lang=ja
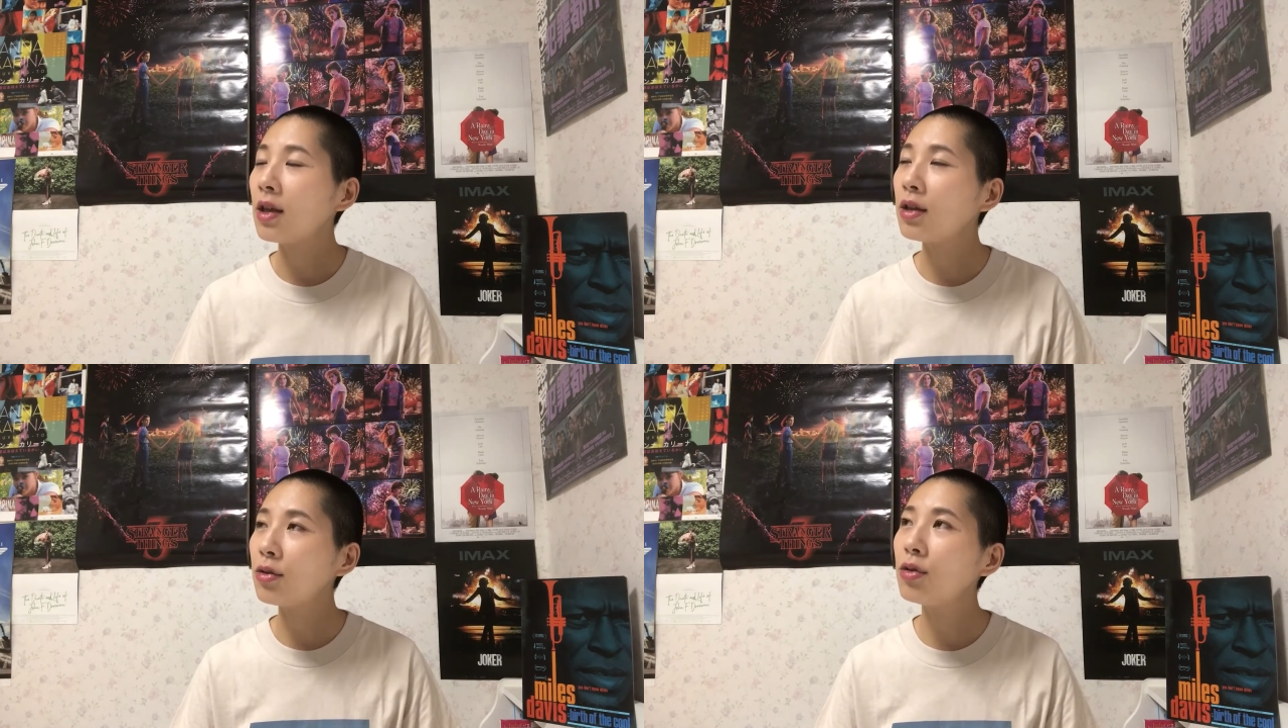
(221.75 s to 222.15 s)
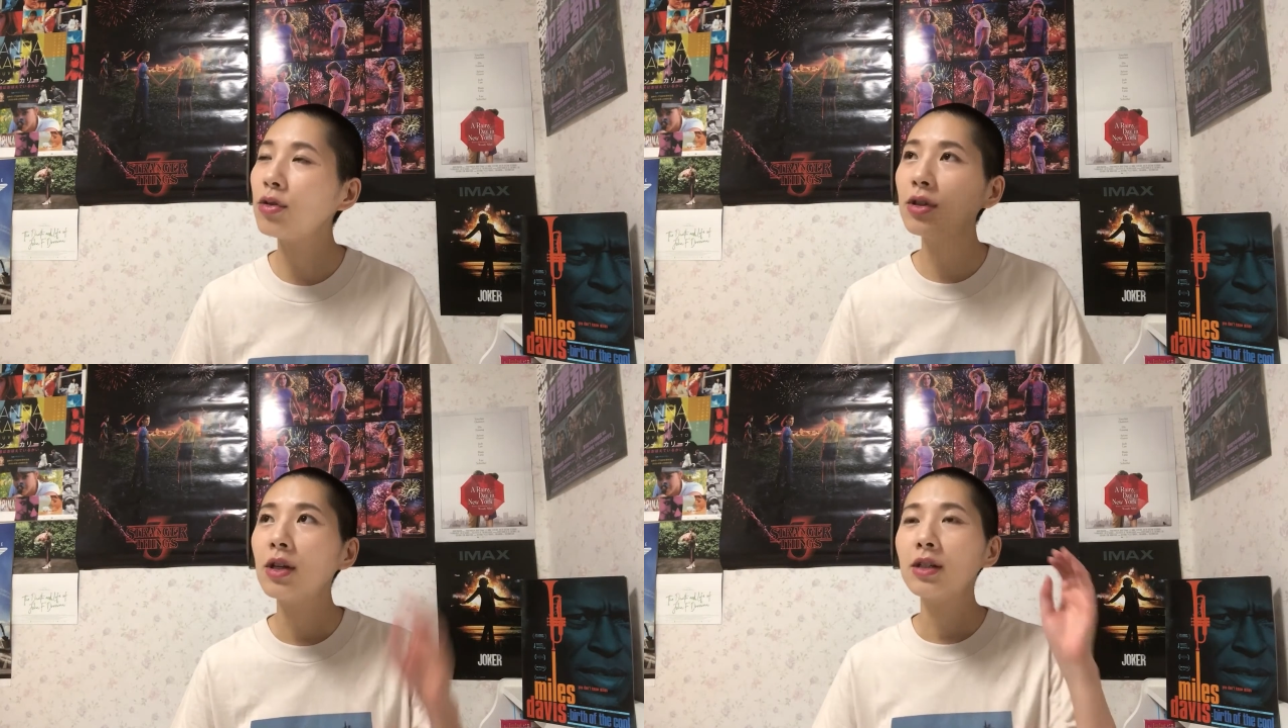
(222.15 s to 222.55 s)
で、そ
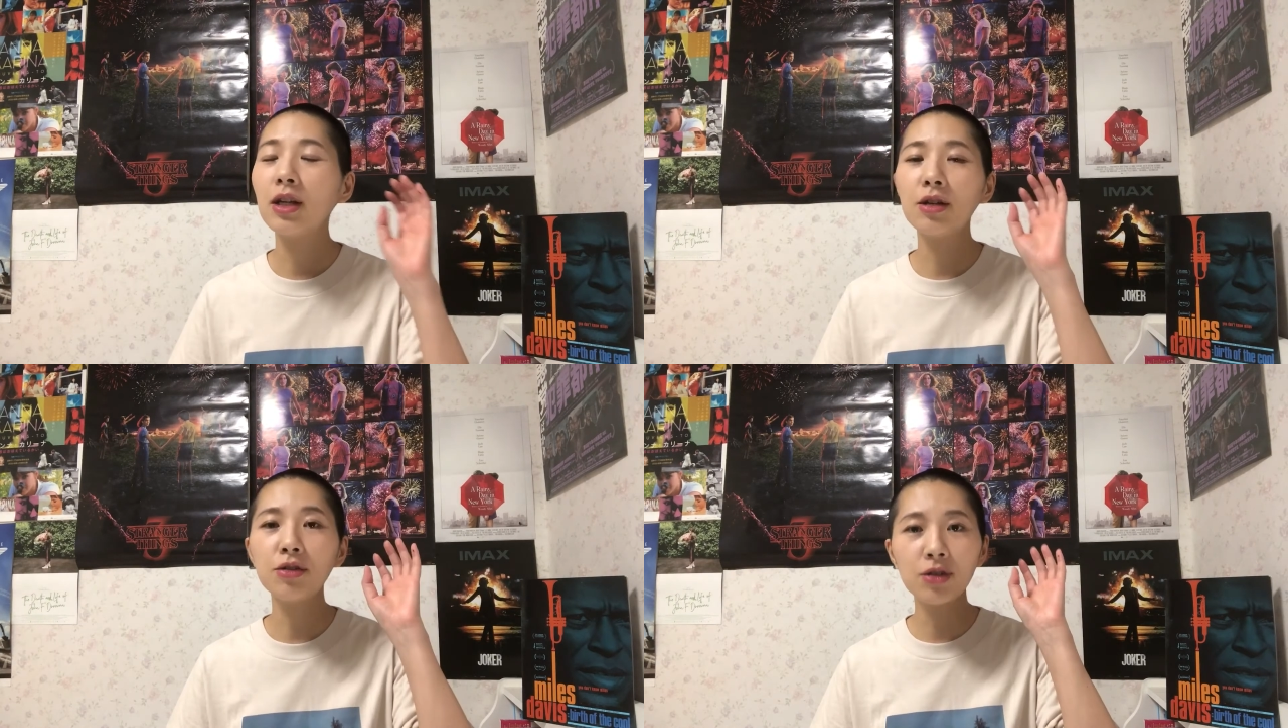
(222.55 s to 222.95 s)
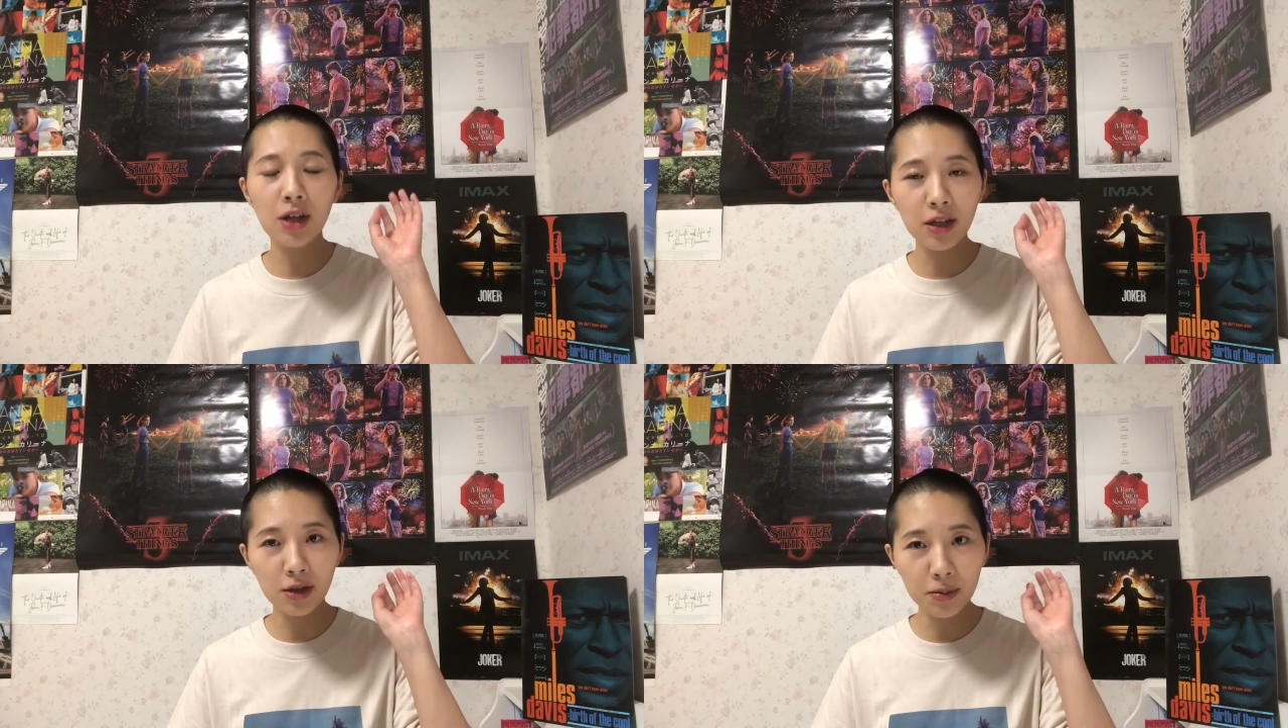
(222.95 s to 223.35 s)
の、
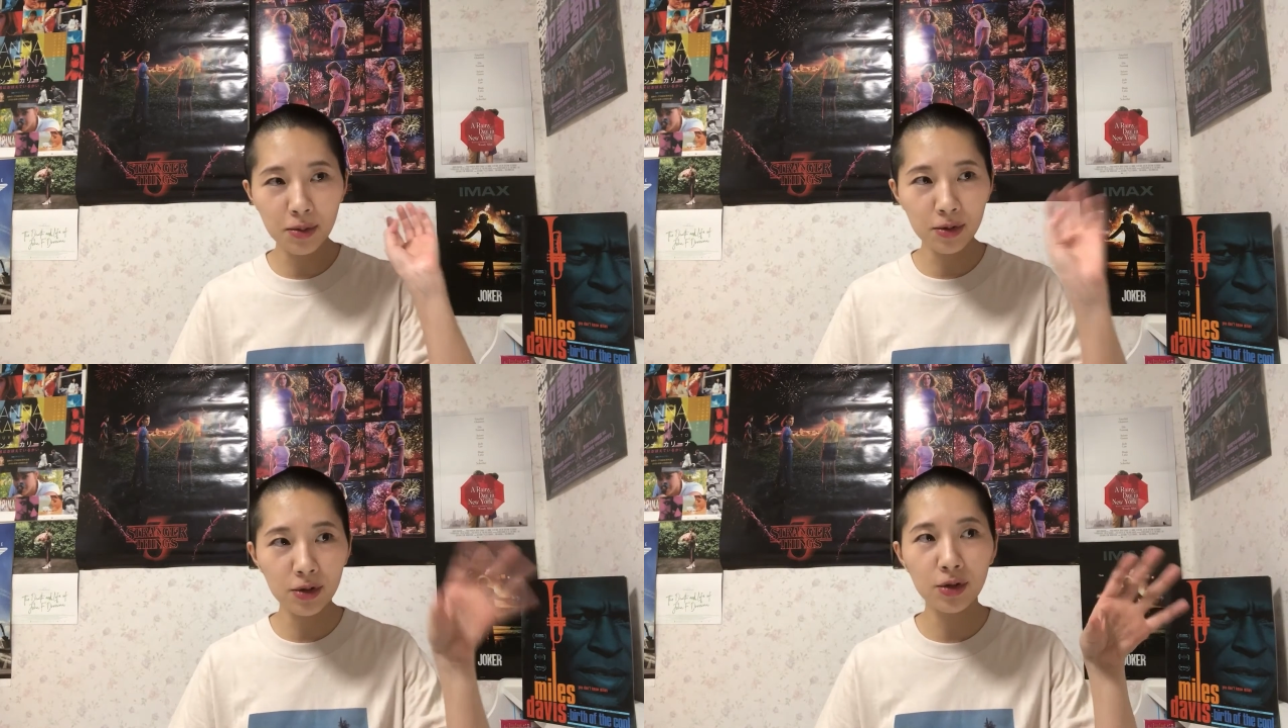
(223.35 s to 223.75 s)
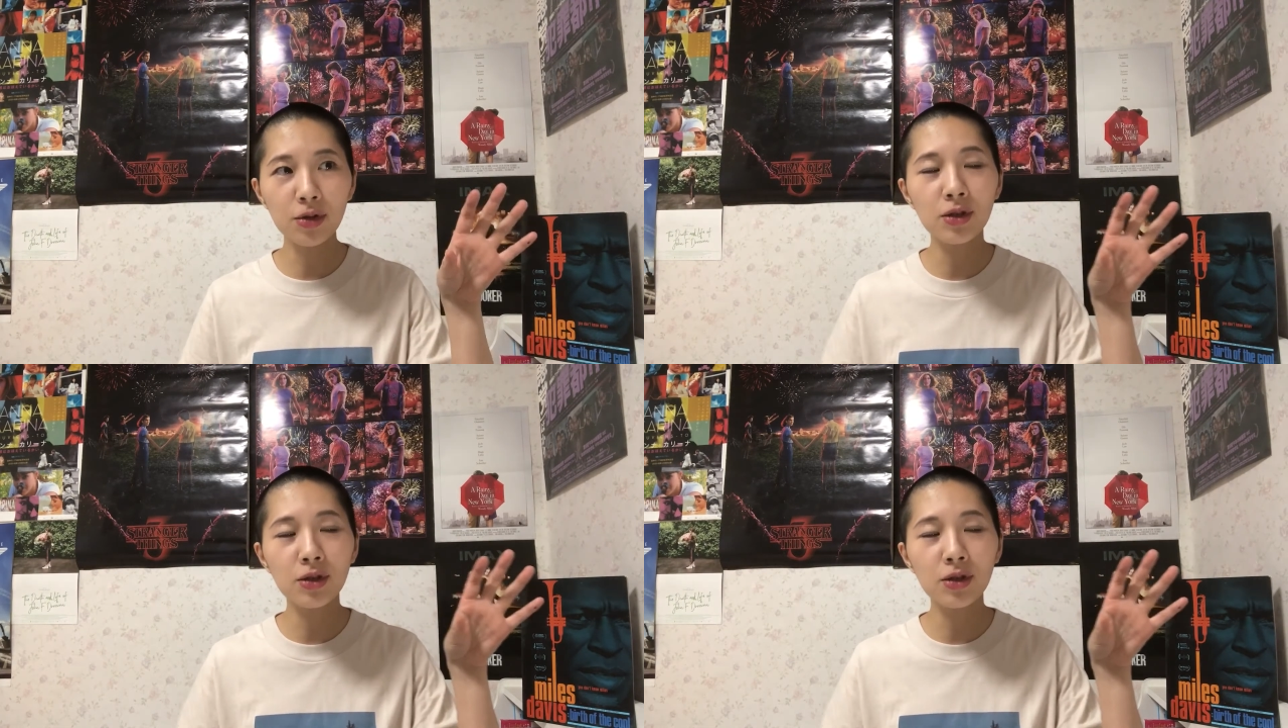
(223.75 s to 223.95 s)
セルジュ・ゲンズブールと